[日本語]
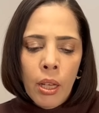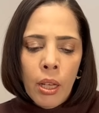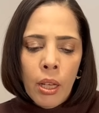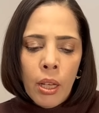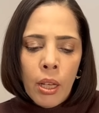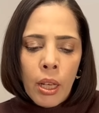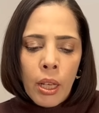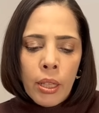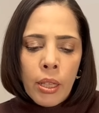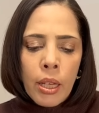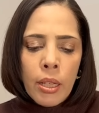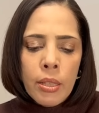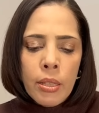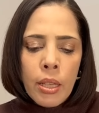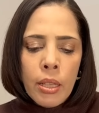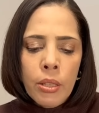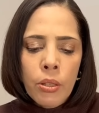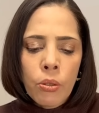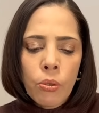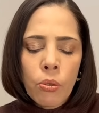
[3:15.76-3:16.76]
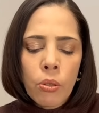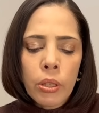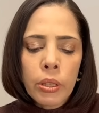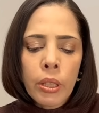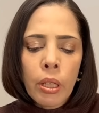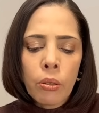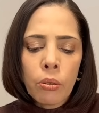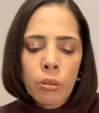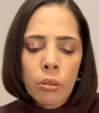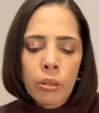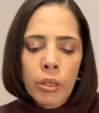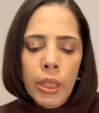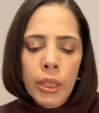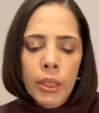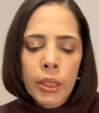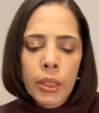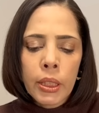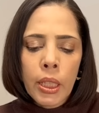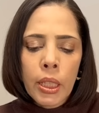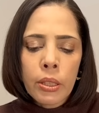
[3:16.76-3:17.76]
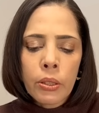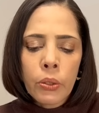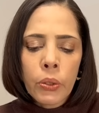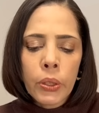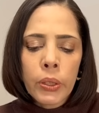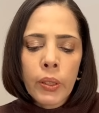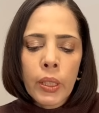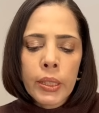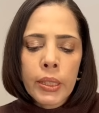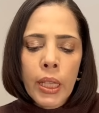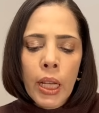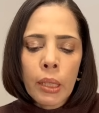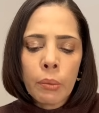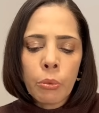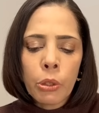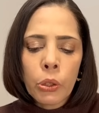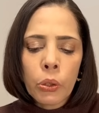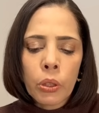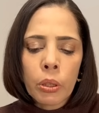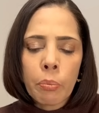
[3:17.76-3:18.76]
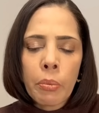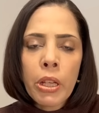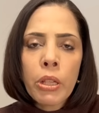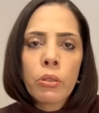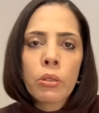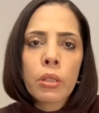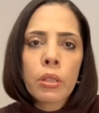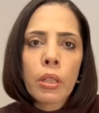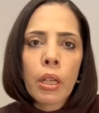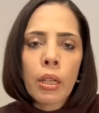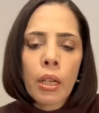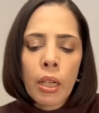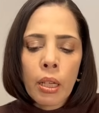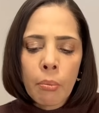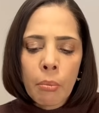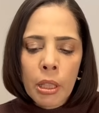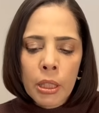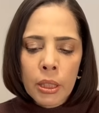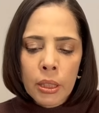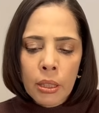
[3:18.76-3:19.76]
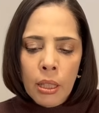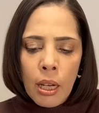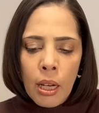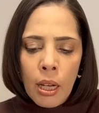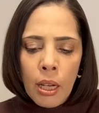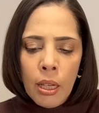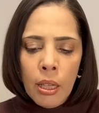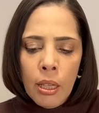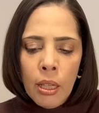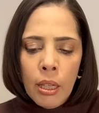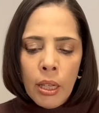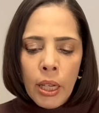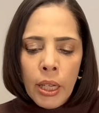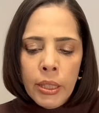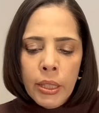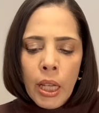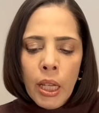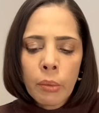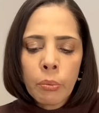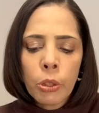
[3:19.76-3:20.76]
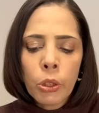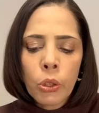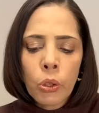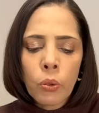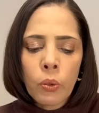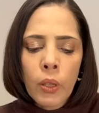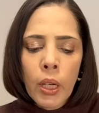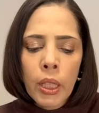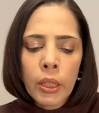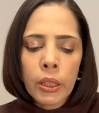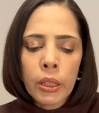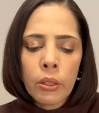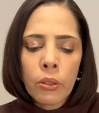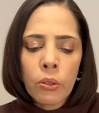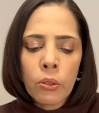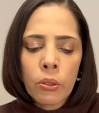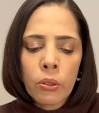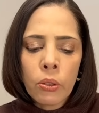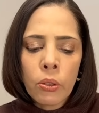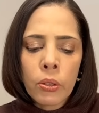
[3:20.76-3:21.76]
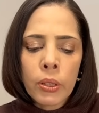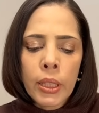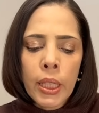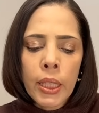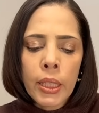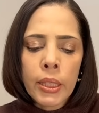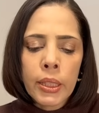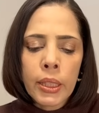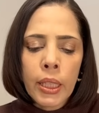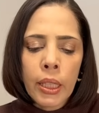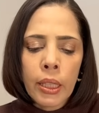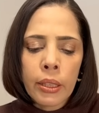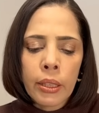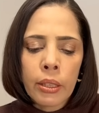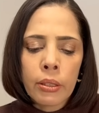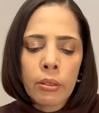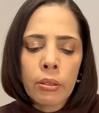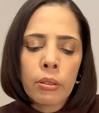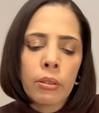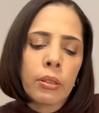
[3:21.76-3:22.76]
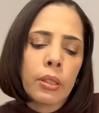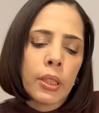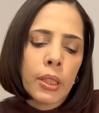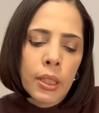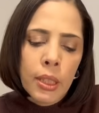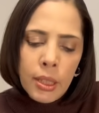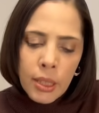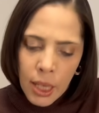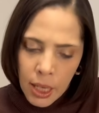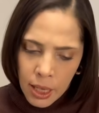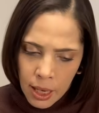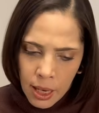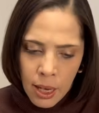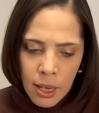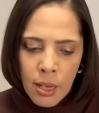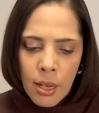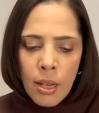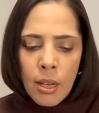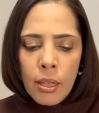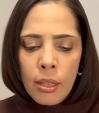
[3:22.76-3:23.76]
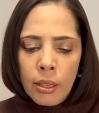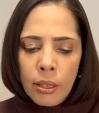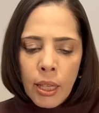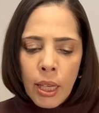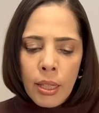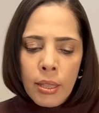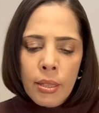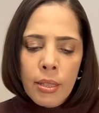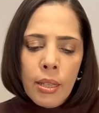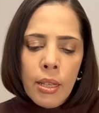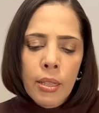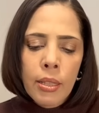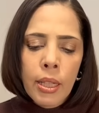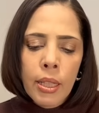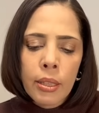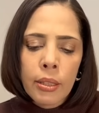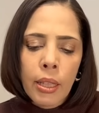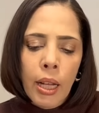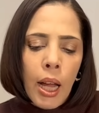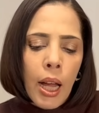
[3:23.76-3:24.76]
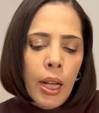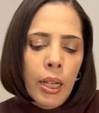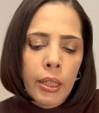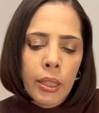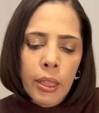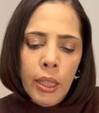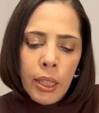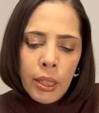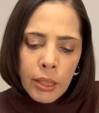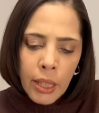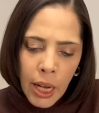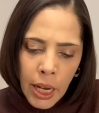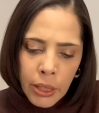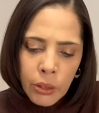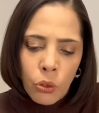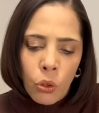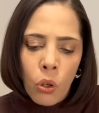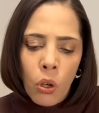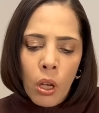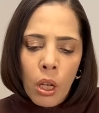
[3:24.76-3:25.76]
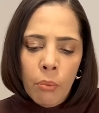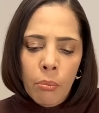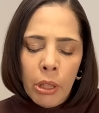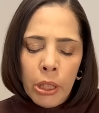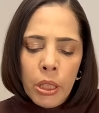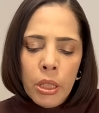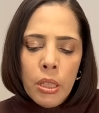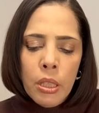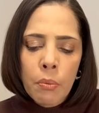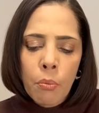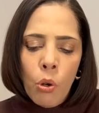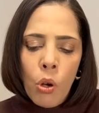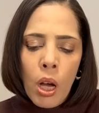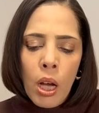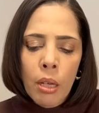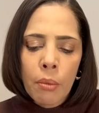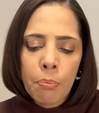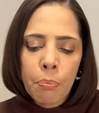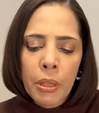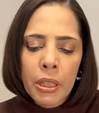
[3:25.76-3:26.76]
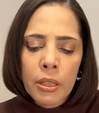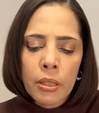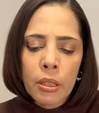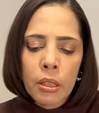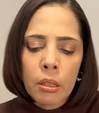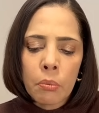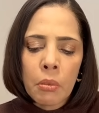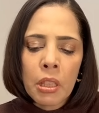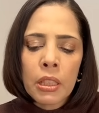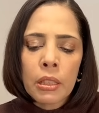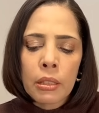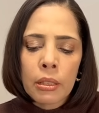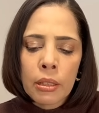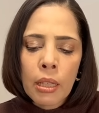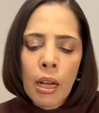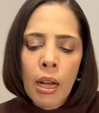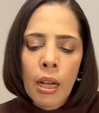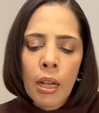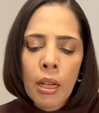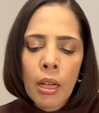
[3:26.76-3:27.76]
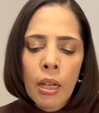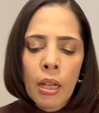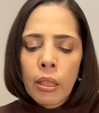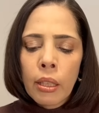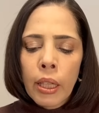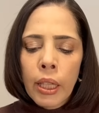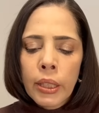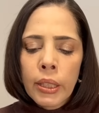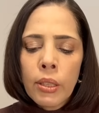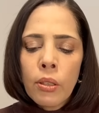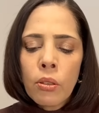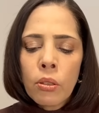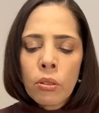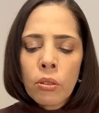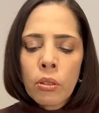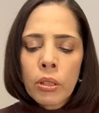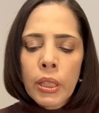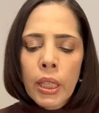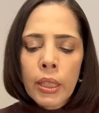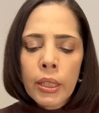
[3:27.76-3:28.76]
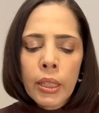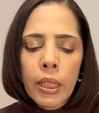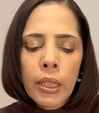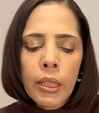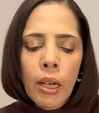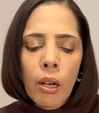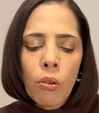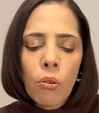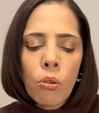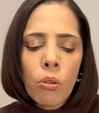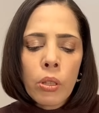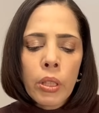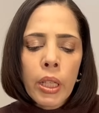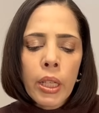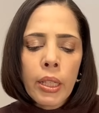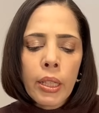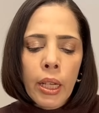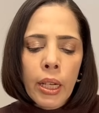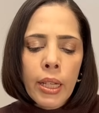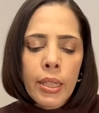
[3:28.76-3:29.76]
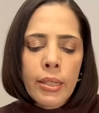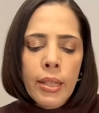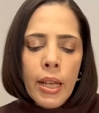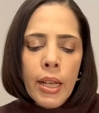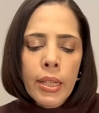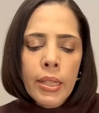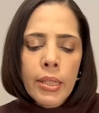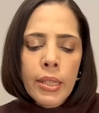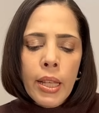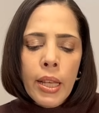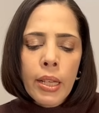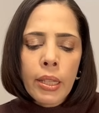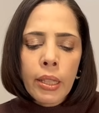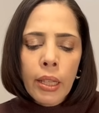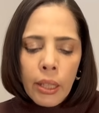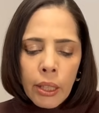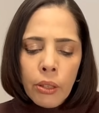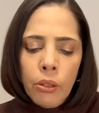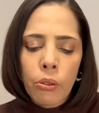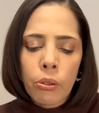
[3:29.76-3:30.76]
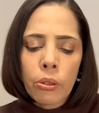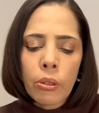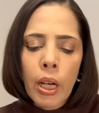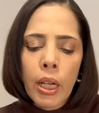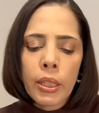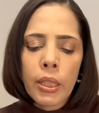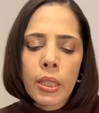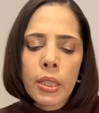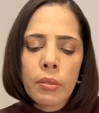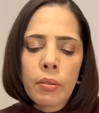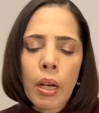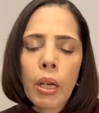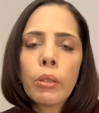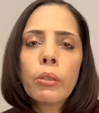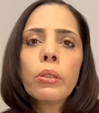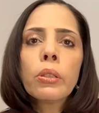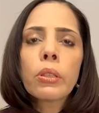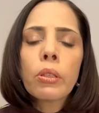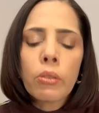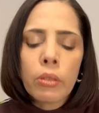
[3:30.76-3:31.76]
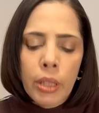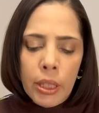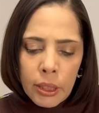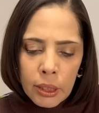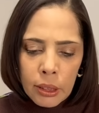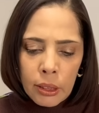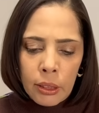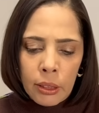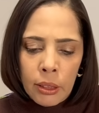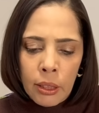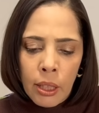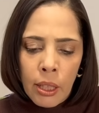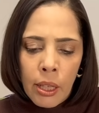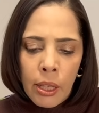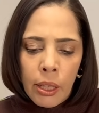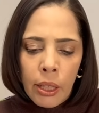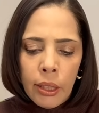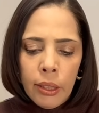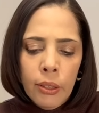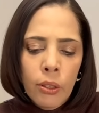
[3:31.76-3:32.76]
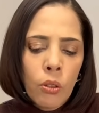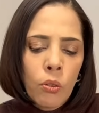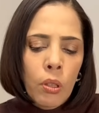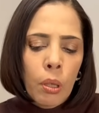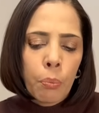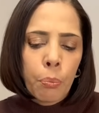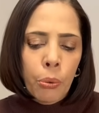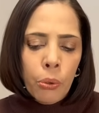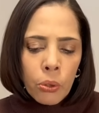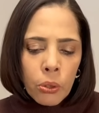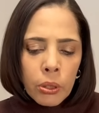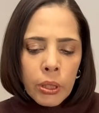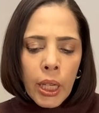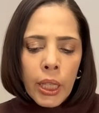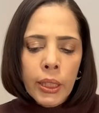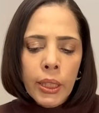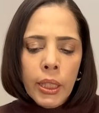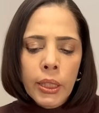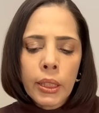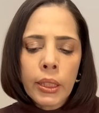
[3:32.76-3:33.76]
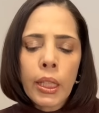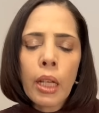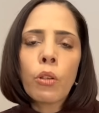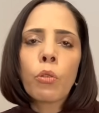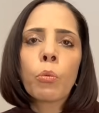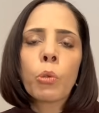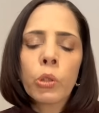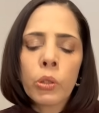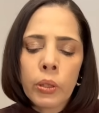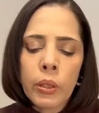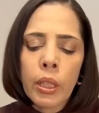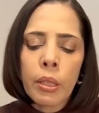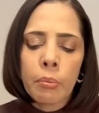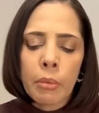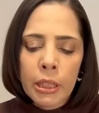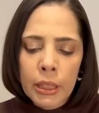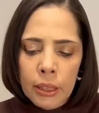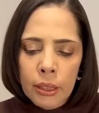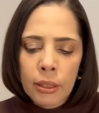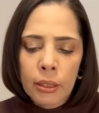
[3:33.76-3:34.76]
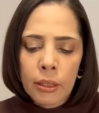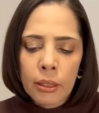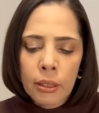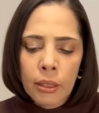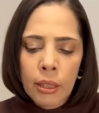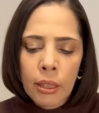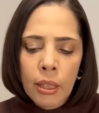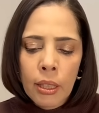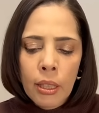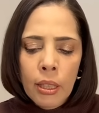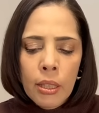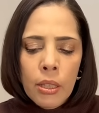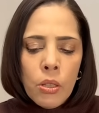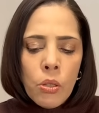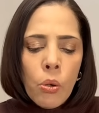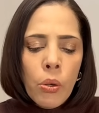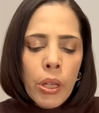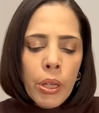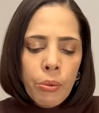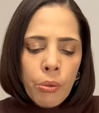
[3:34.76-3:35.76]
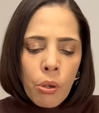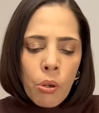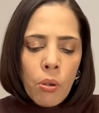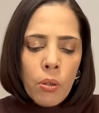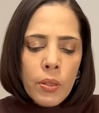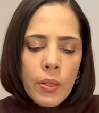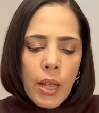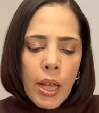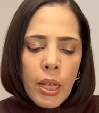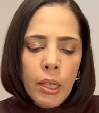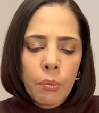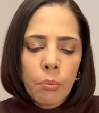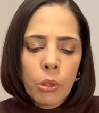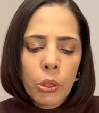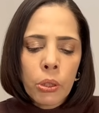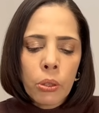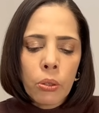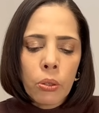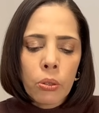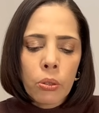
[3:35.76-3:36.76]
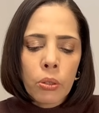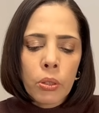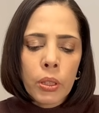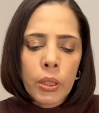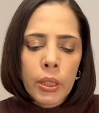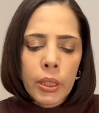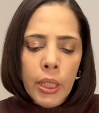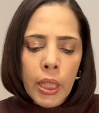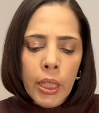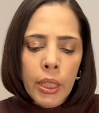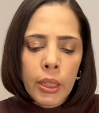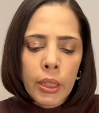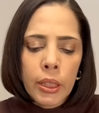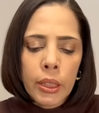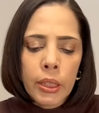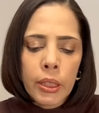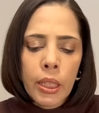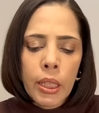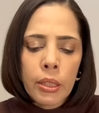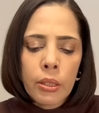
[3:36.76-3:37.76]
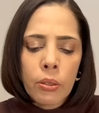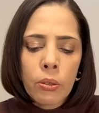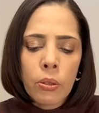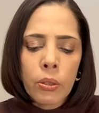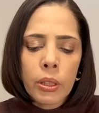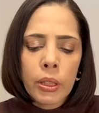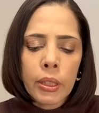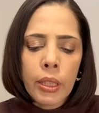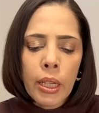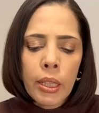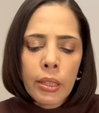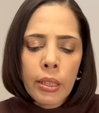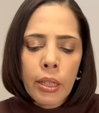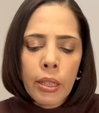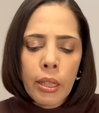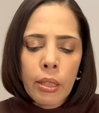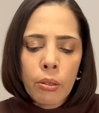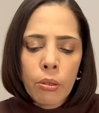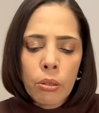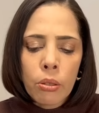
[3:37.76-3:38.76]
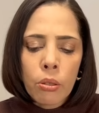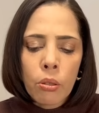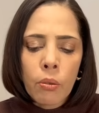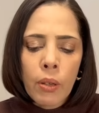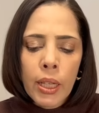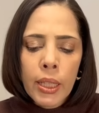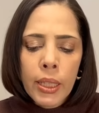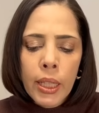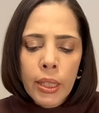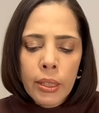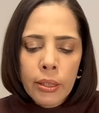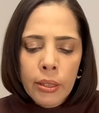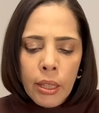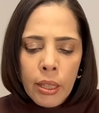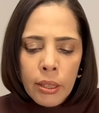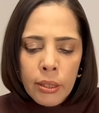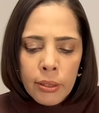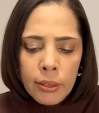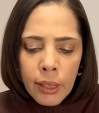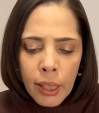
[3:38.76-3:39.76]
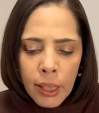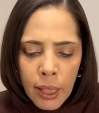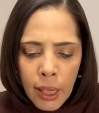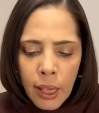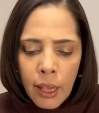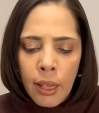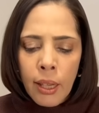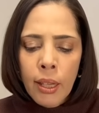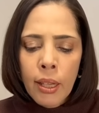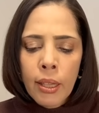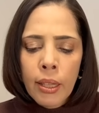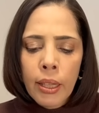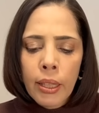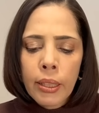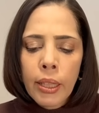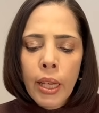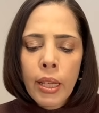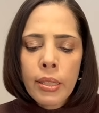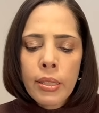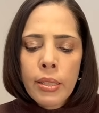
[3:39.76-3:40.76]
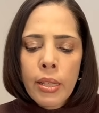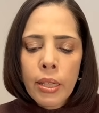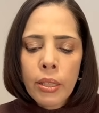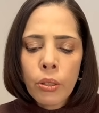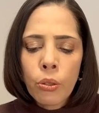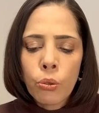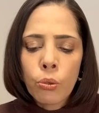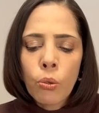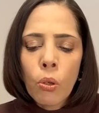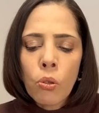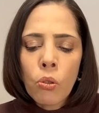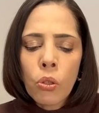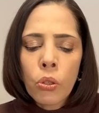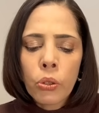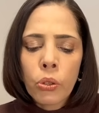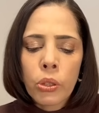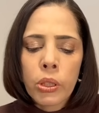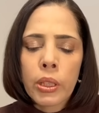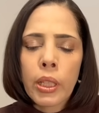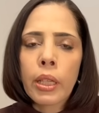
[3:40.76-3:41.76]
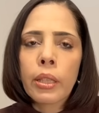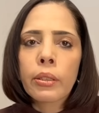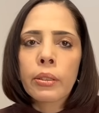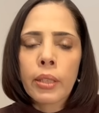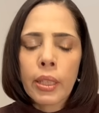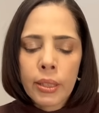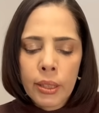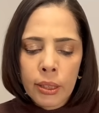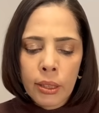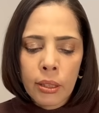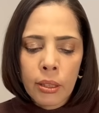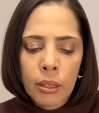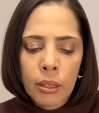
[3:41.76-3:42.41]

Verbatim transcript: 減税に動いたことで岸田総理は財務省に目をつけられました。財務省は日本の財政が苦しいから減税なんてありえないと、まあ、いつも反発しますが、日本の借金が大きいから財政危機という話は嘘です。日本は膨大な資産を持っています。それを財務省と近い岸田総理だからこそ分かっているから減税に動こうとしているんです。